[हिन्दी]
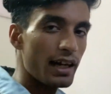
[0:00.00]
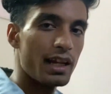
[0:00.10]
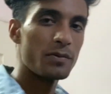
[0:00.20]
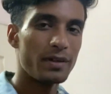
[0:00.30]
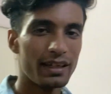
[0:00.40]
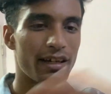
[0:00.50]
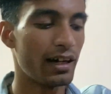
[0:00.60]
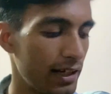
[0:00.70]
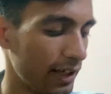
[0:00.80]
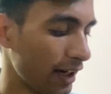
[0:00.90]
खाना मैंने
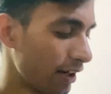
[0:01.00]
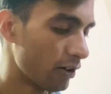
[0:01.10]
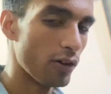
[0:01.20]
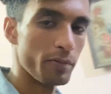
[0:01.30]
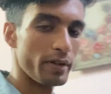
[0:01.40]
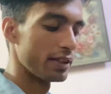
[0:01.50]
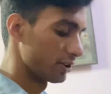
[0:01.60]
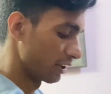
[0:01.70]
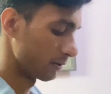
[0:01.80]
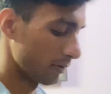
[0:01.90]
खा लिया है और मैंने
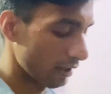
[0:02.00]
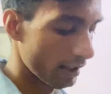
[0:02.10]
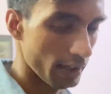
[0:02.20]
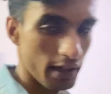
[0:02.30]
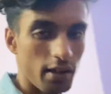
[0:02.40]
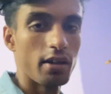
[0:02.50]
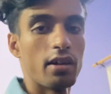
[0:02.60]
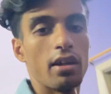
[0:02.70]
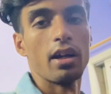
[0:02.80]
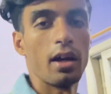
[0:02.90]
चेंज भी कर लिया है
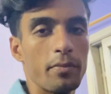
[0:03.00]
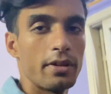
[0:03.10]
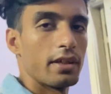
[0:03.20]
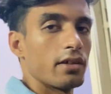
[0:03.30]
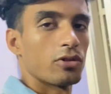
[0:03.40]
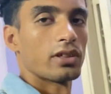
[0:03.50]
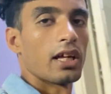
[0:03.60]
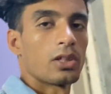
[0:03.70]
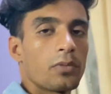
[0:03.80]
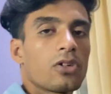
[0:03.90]
अभी यही
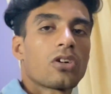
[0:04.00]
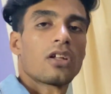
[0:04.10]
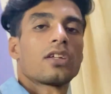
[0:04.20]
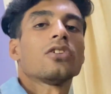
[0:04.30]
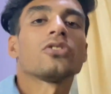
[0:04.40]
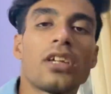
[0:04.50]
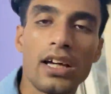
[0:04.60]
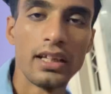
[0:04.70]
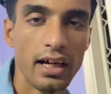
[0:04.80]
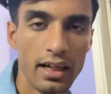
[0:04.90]
हुसैद को मैंने कॉल किया
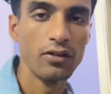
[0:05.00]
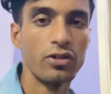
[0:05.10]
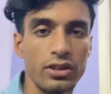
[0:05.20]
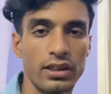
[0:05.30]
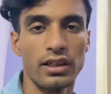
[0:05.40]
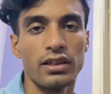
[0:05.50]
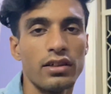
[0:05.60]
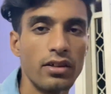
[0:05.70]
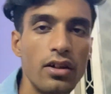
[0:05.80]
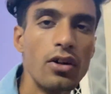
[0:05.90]
शायद आ रहा है वो नीचे
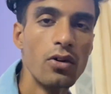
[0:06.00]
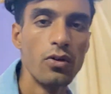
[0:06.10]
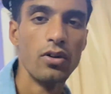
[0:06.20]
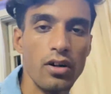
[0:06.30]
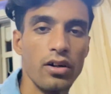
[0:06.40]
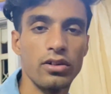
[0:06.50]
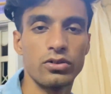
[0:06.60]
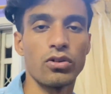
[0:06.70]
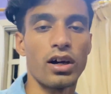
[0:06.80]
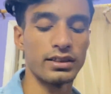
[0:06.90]

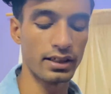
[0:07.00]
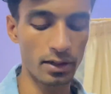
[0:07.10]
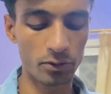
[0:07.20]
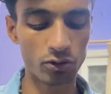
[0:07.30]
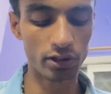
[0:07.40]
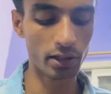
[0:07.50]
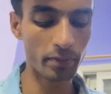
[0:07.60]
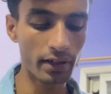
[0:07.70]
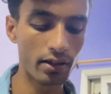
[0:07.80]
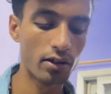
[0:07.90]
तो आ जाएगा अभी थोड़ी देर
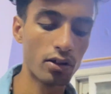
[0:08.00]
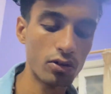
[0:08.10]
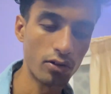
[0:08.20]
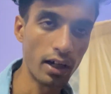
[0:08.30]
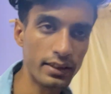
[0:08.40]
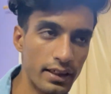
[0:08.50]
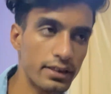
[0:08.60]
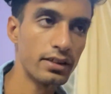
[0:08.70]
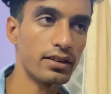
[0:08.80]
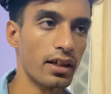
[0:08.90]
में गाइज ये
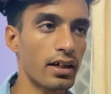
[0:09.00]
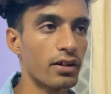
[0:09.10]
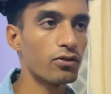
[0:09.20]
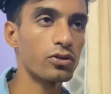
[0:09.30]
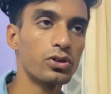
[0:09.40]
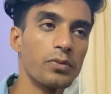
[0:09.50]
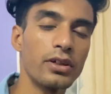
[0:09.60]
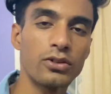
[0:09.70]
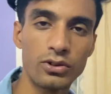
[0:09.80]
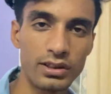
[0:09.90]
सीन था कि वो जो मेरे
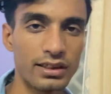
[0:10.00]
दोस्त